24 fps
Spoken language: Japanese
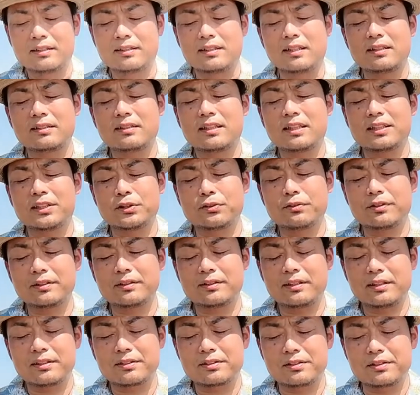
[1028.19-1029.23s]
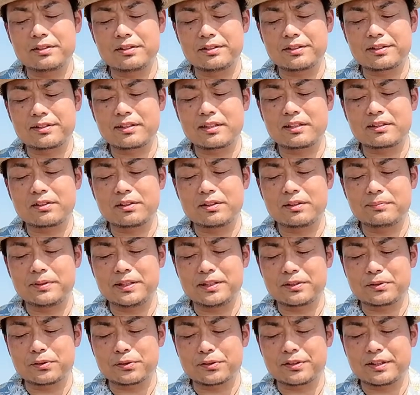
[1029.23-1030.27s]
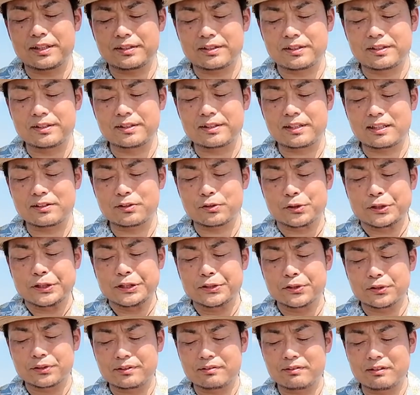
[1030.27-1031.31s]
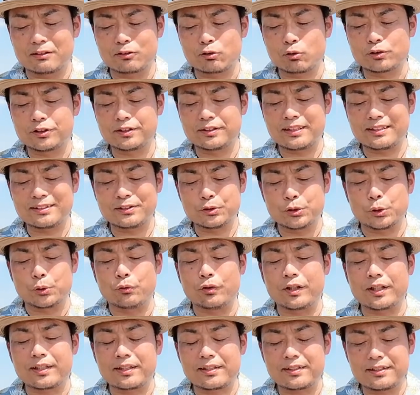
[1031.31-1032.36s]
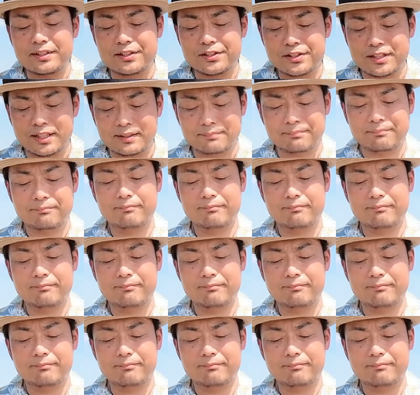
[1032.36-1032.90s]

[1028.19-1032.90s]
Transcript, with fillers: だんだん弱っていく姿を見ることなく、家族にとっては突然のお別れでした。